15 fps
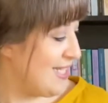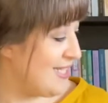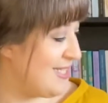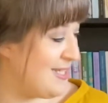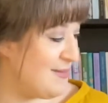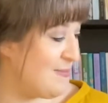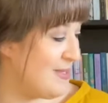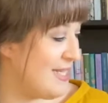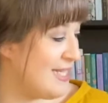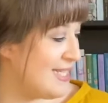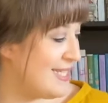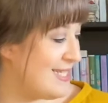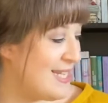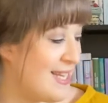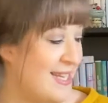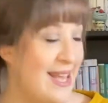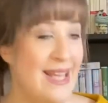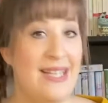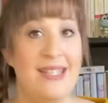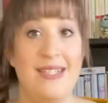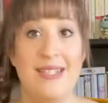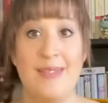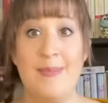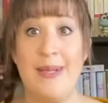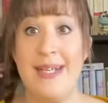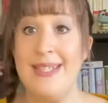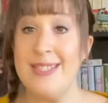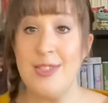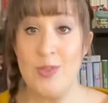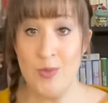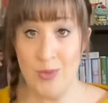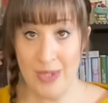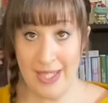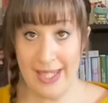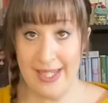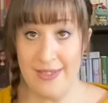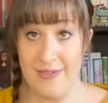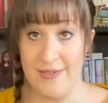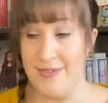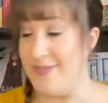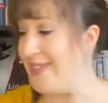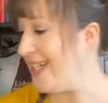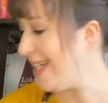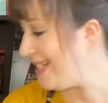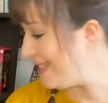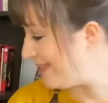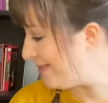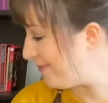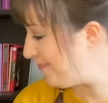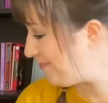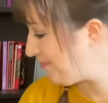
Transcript: demnächst dann endlich mal zugreifen werde.